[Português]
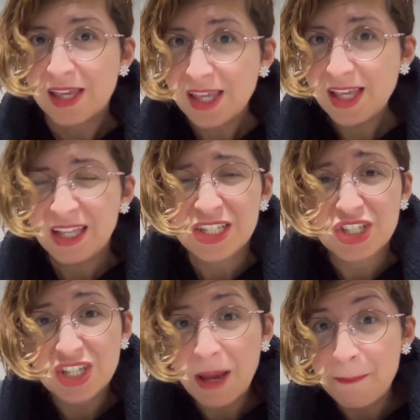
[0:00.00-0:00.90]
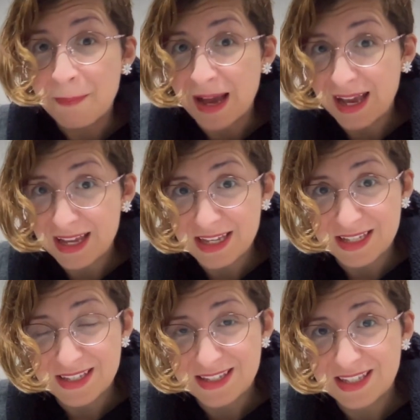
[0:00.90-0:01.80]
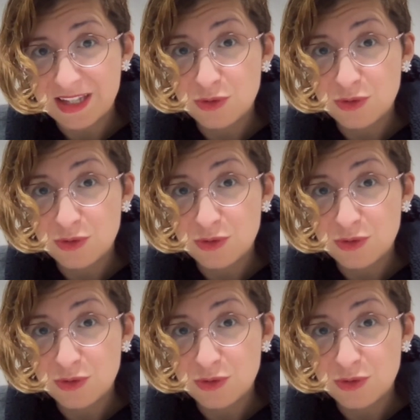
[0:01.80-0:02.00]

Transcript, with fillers: E jamais